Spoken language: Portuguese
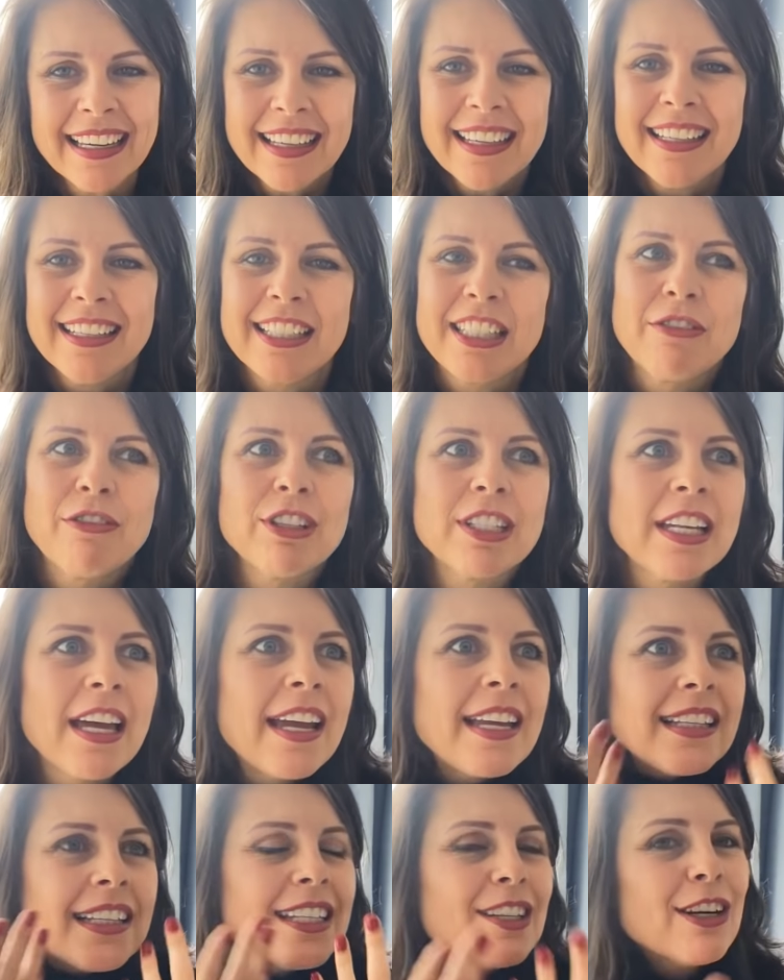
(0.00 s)
E se você
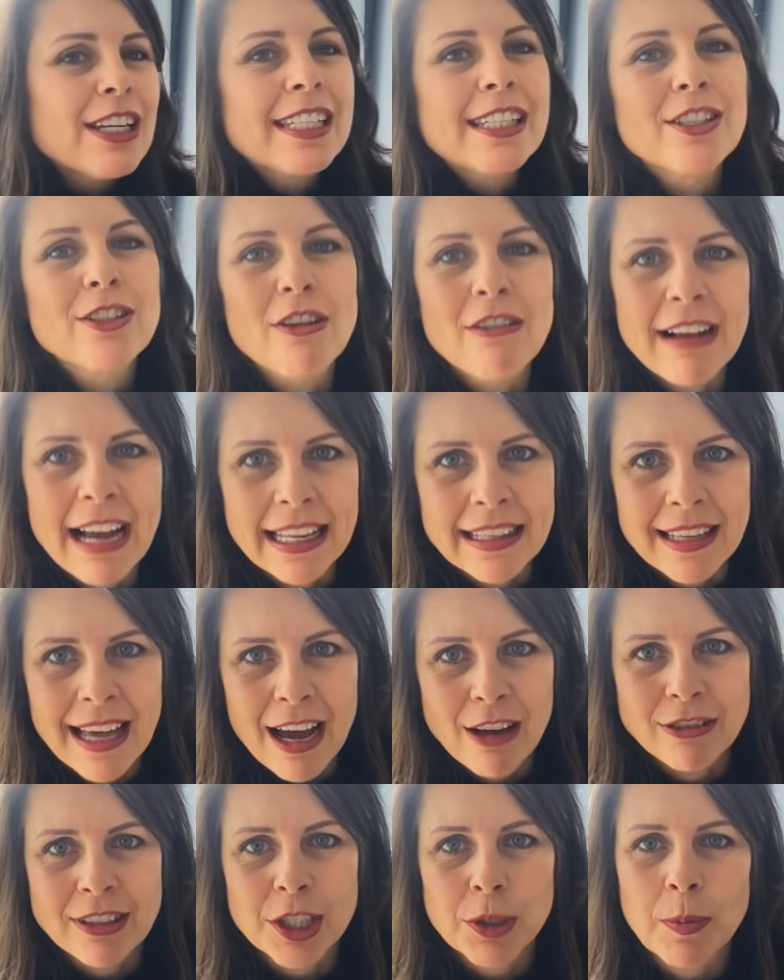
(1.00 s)
ainda não assinou o
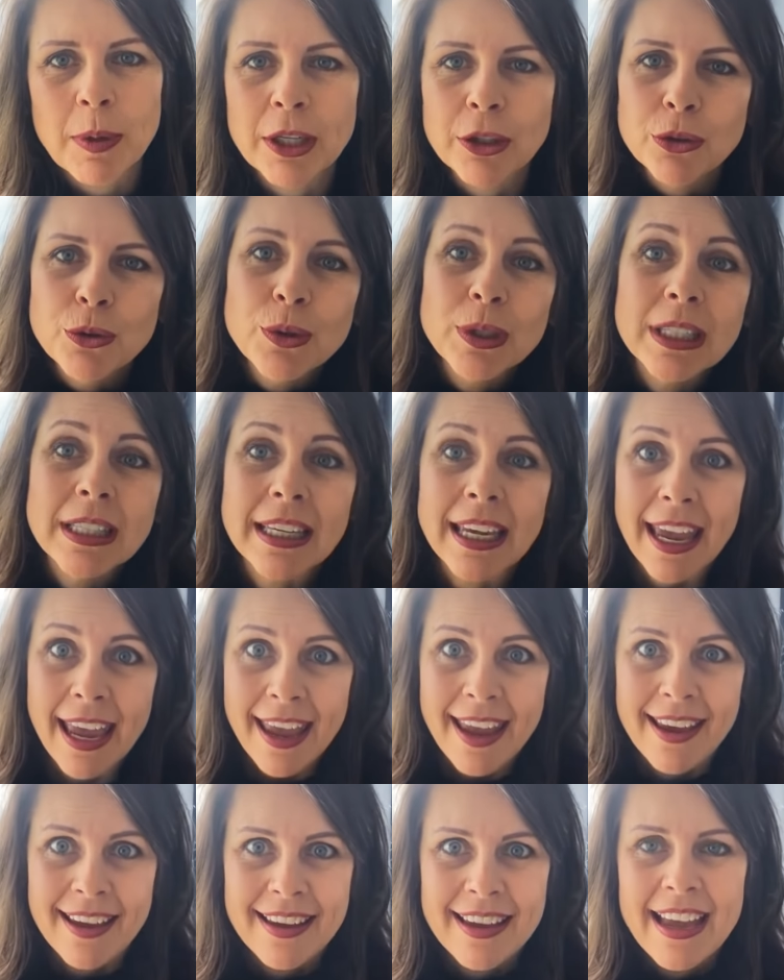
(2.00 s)
canal, tá esperando o
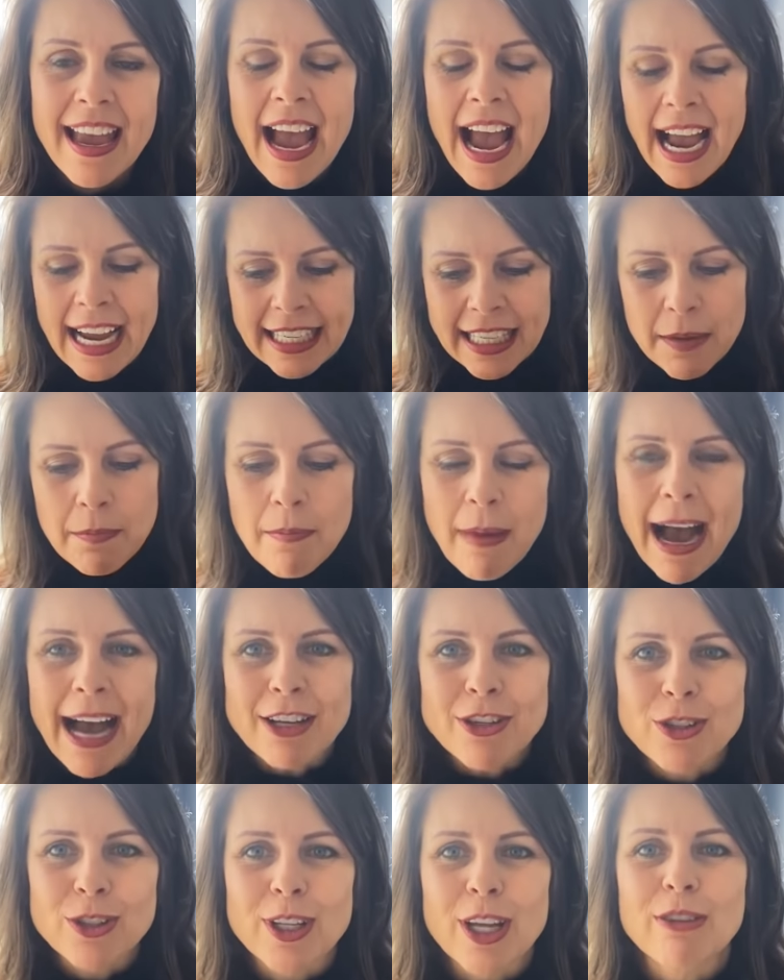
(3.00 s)
quê? Aqui
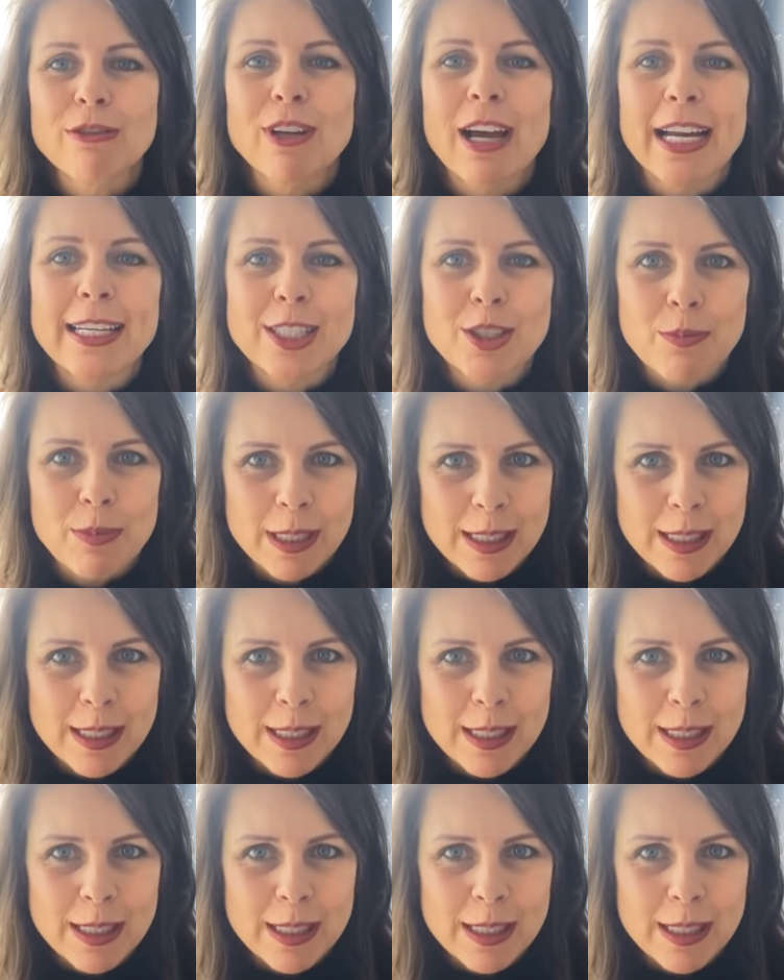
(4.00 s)
embaixo tem um lugarzinho para